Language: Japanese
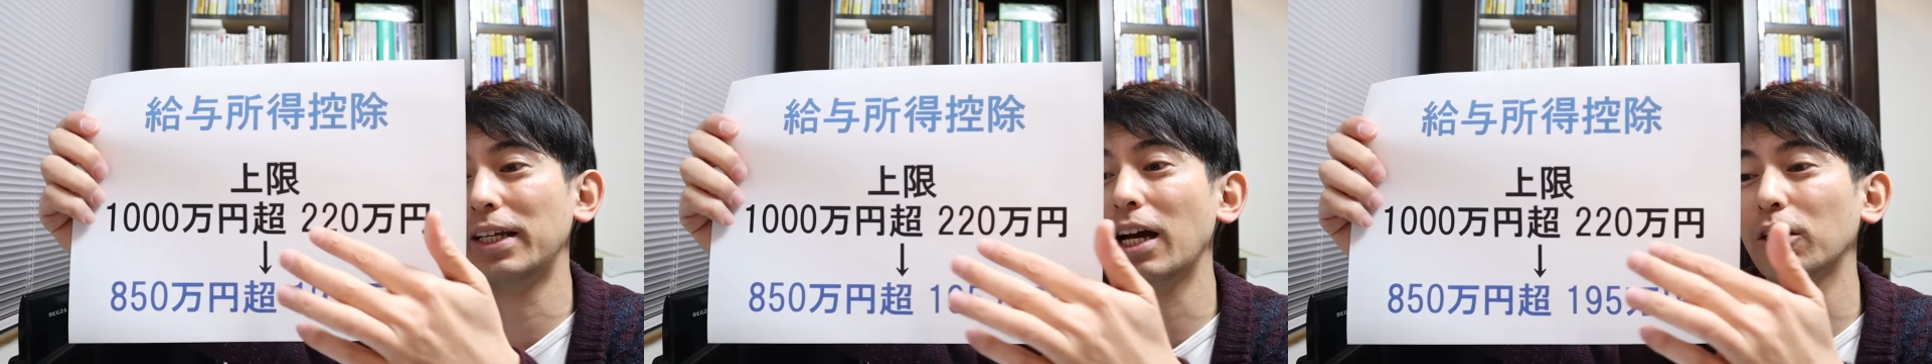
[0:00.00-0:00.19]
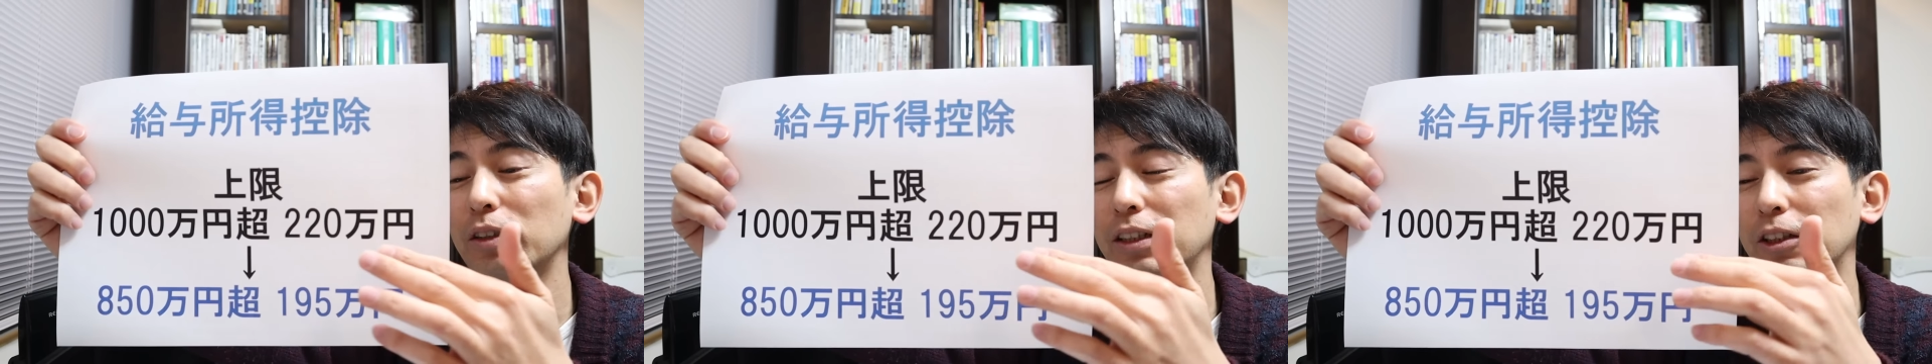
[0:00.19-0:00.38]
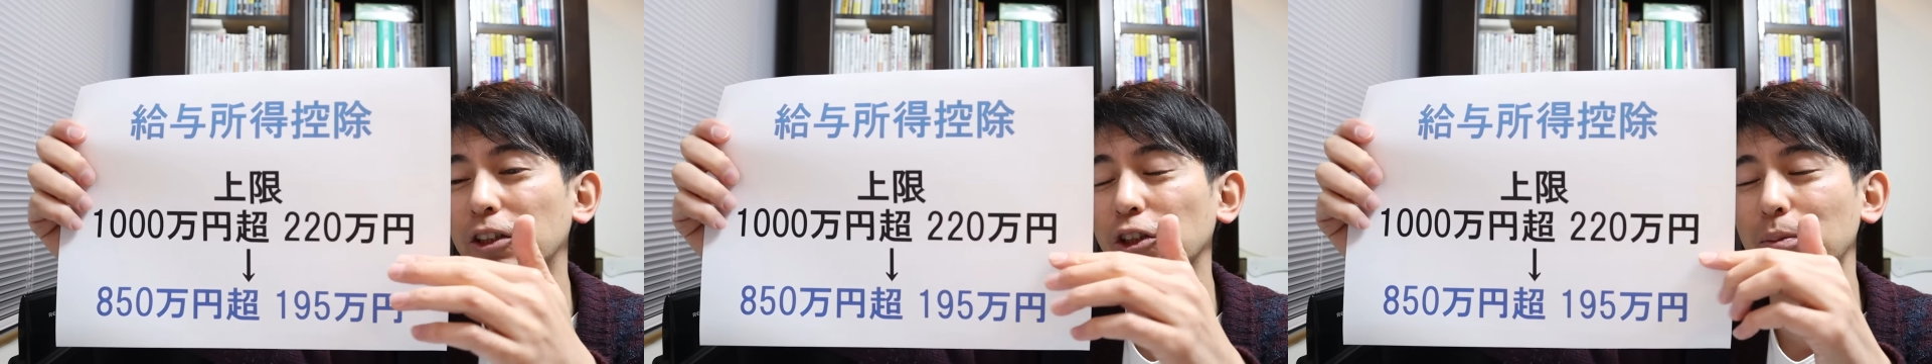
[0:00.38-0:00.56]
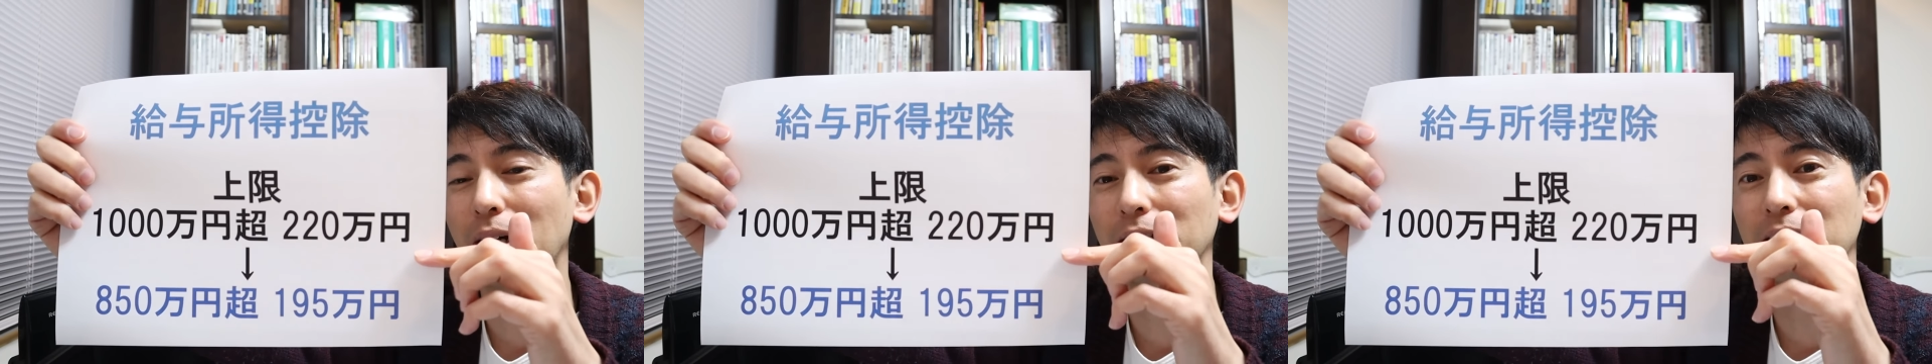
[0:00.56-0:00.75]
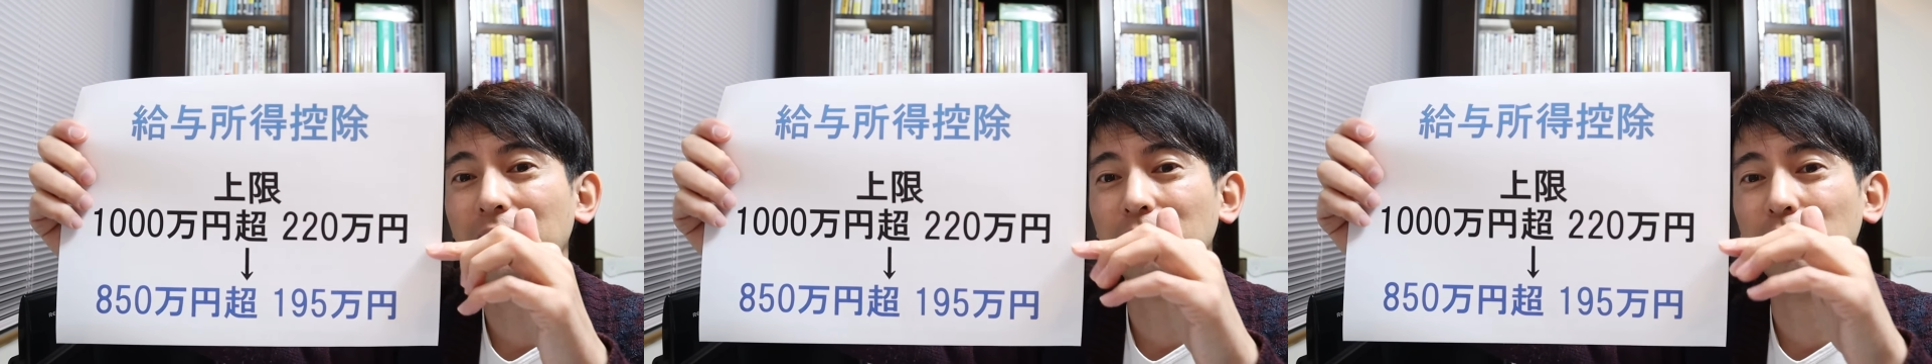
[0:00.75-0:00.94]
にひゃくにじゅう
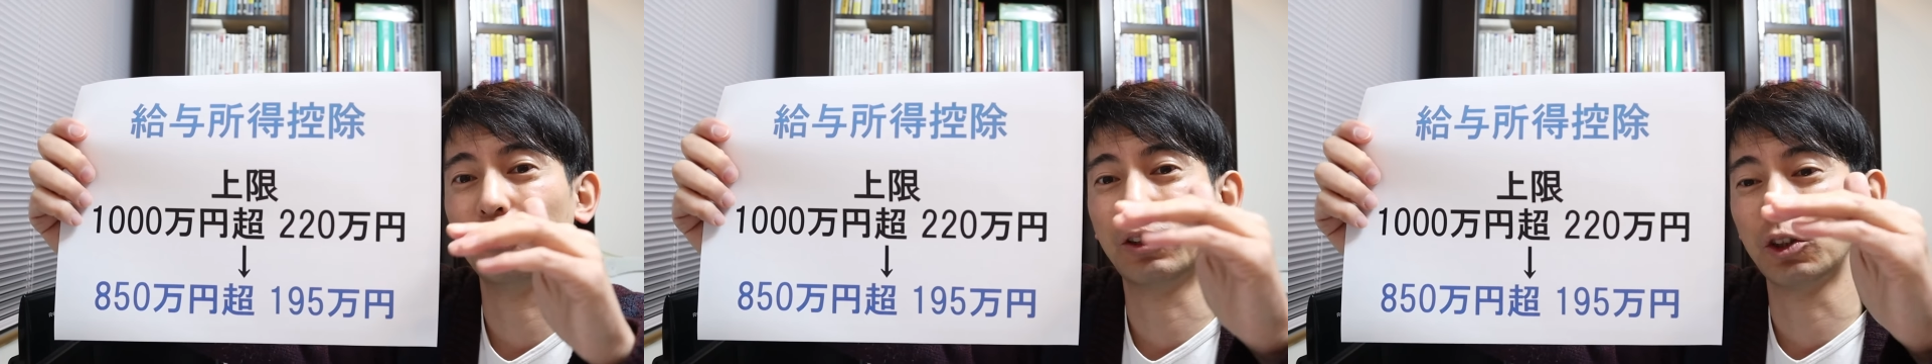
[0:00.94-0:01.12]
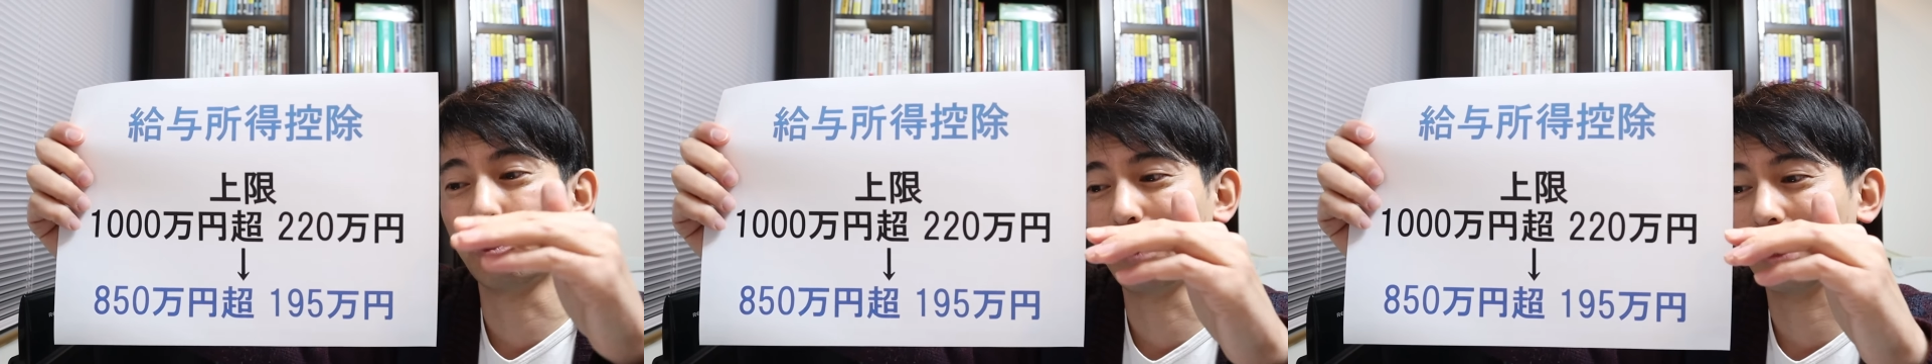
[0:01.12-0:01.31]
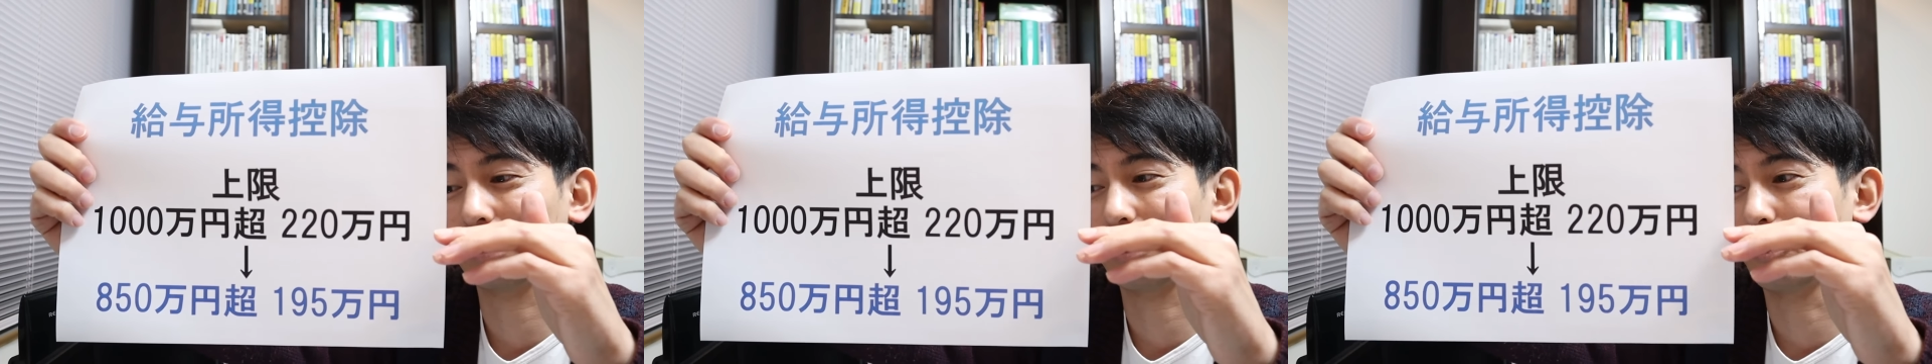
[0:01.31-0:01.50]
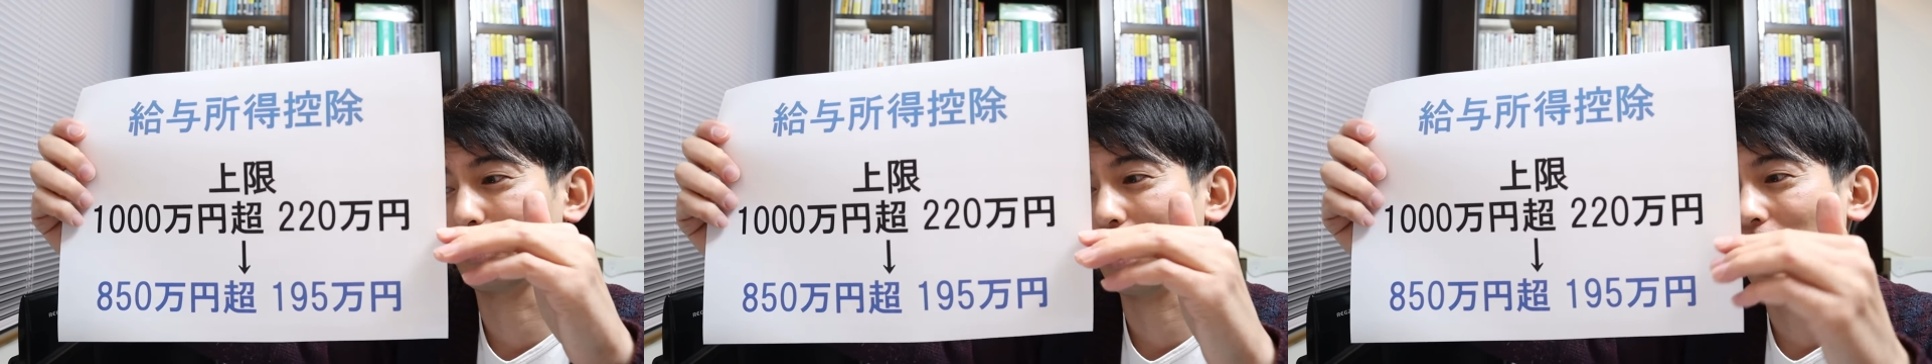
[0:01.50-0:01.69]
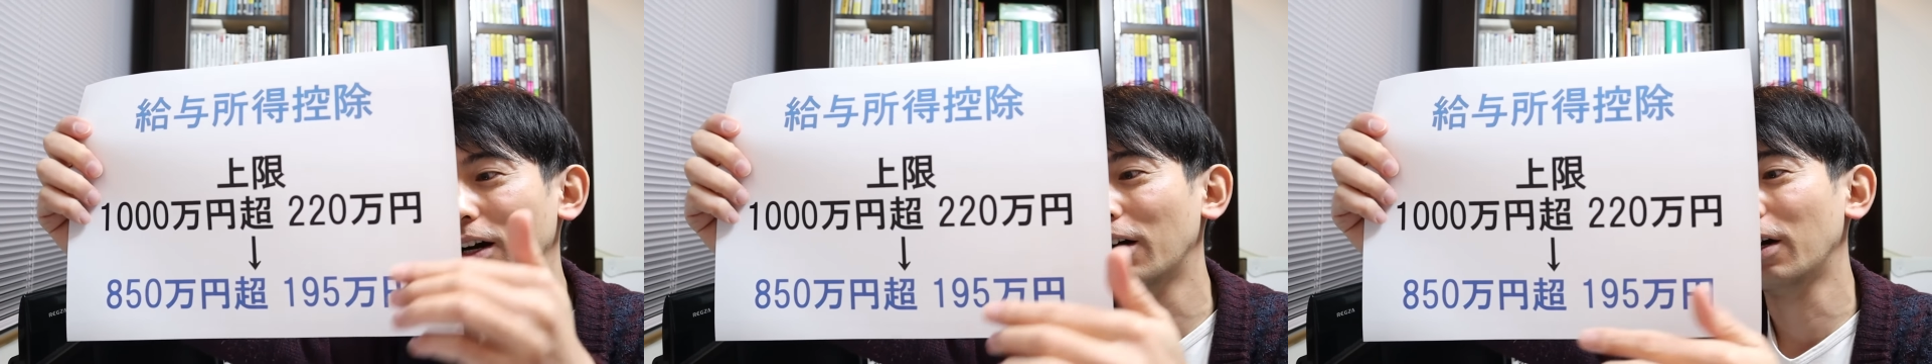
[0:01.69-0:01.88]
まんで打ち止めだった
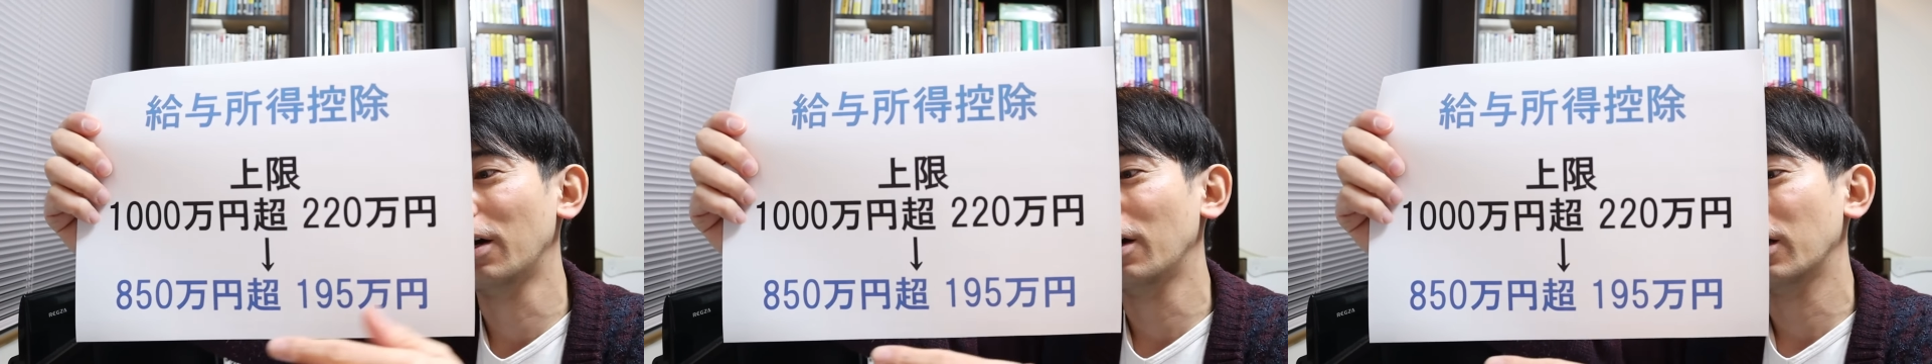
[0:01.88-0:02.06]
のが、